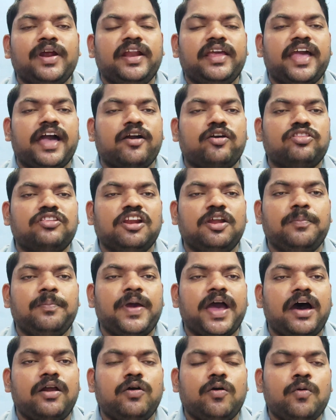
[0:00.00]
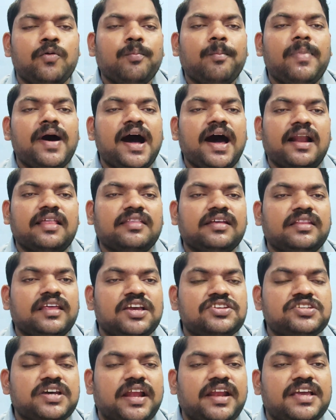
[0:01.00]
మీడియాకు తెలిపారు
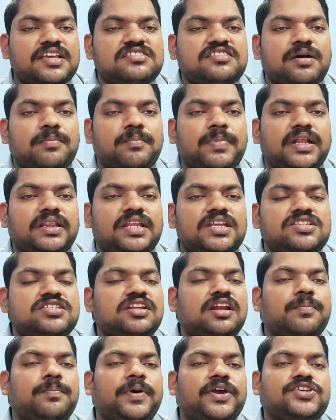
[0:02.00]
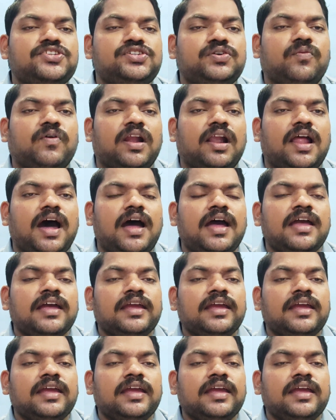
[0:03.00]
భారతదేశానికి సంబంధించిన పక్షి వల్ల